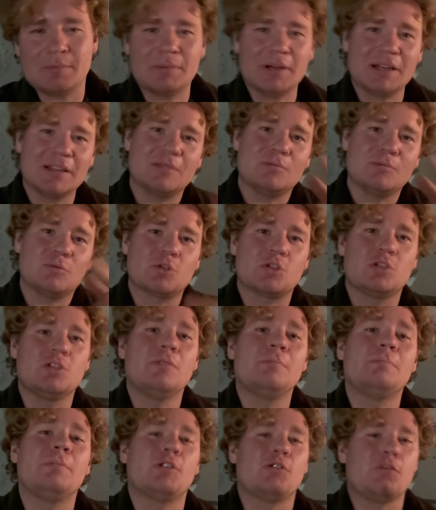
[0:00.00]
Поэтому ждем,
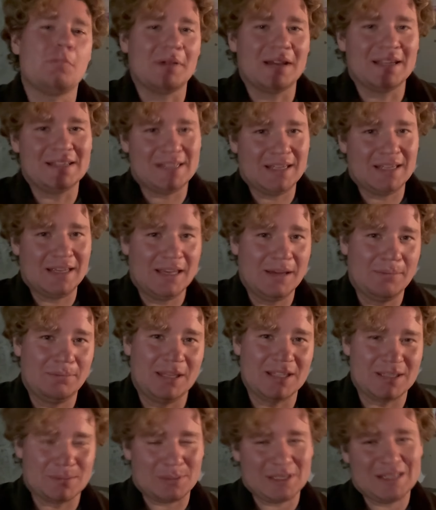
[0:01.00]
покупайте кепки.
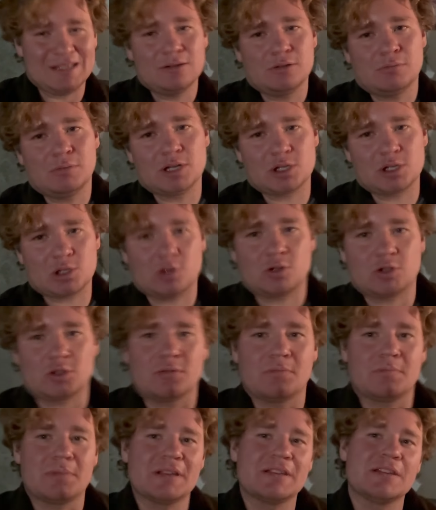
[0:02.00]
Спасибо большое, что
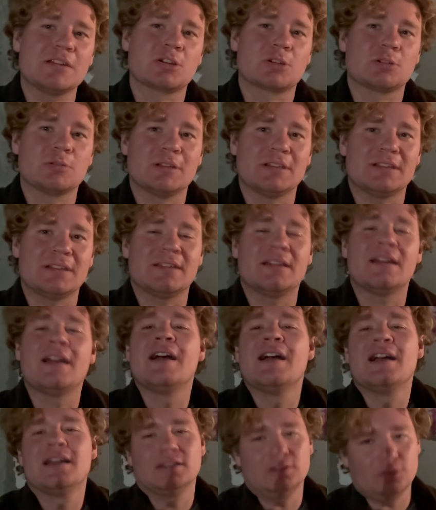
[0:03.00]
поддерживаете.
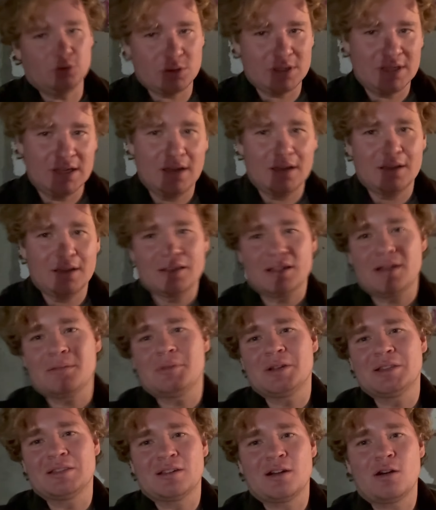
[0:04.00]
Друзья, нам
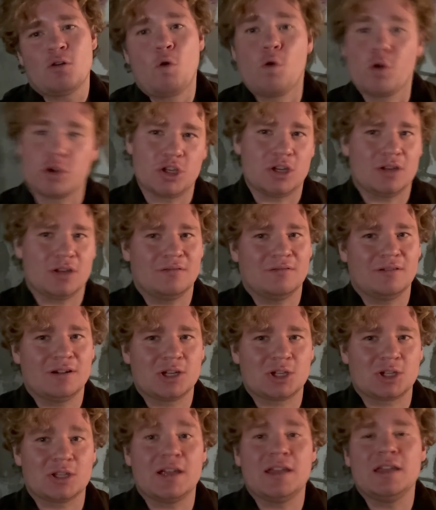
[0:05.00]
это очень
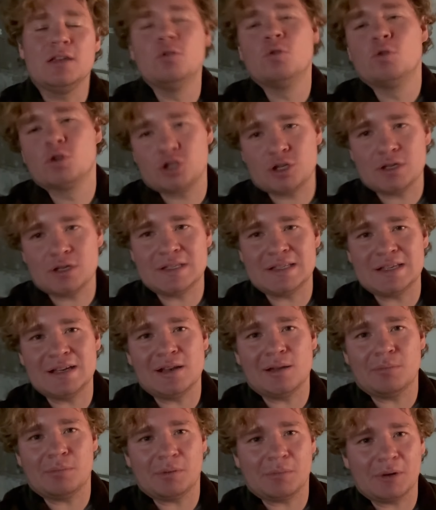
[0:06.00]
важно и очень
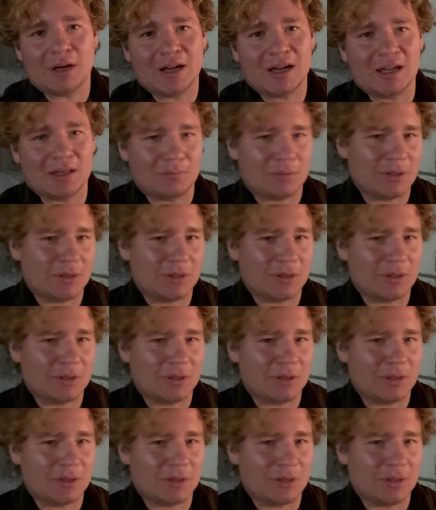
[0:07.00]
сильно помогает.